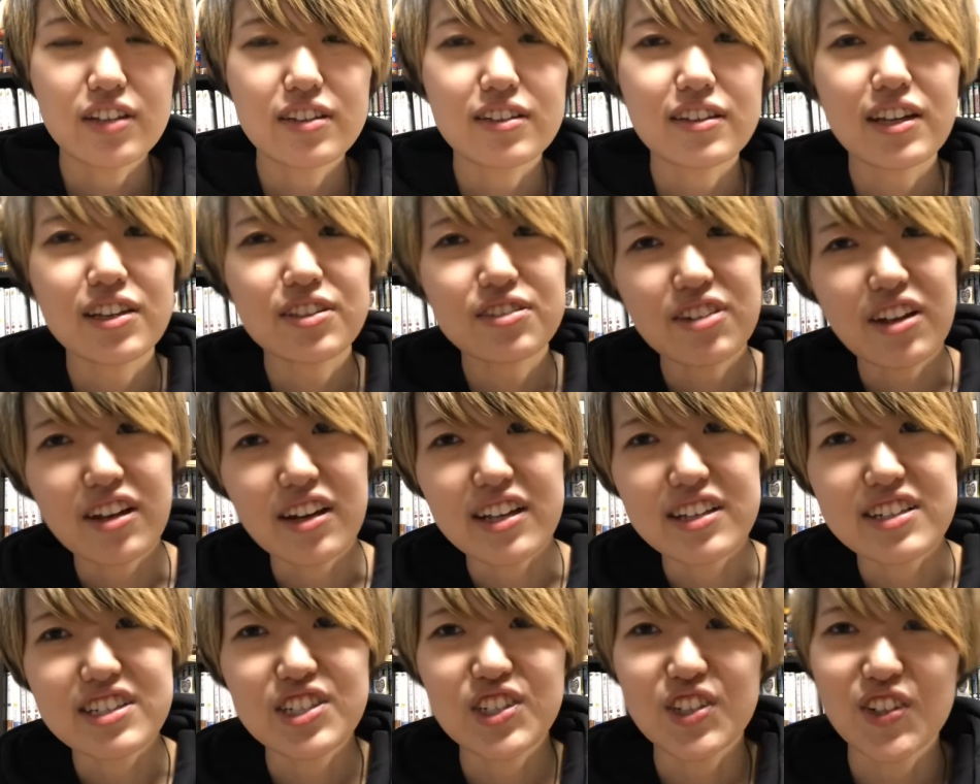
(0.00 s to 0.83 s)
何の
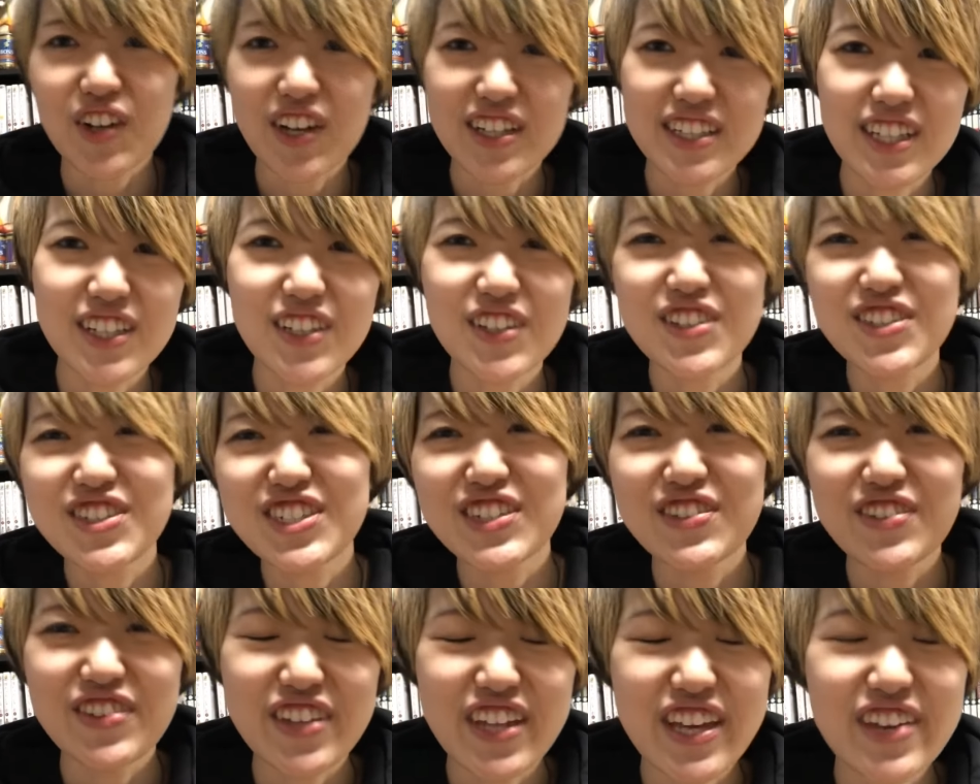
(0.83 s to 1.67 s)
話しようかな
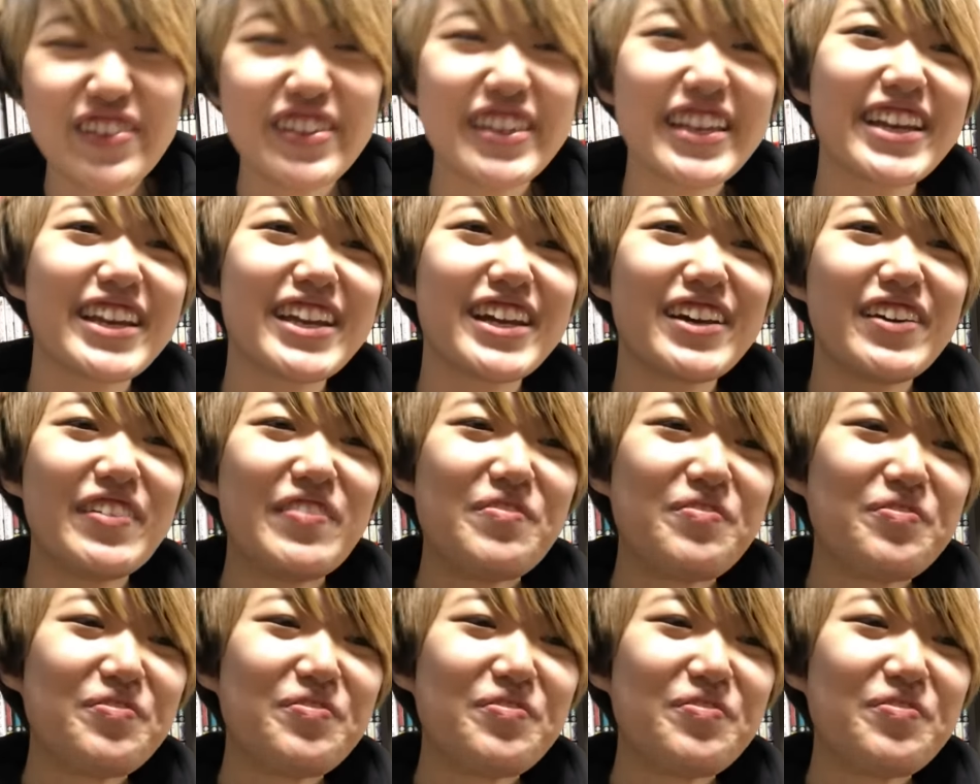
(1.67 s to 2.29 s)
YouTube でみたいな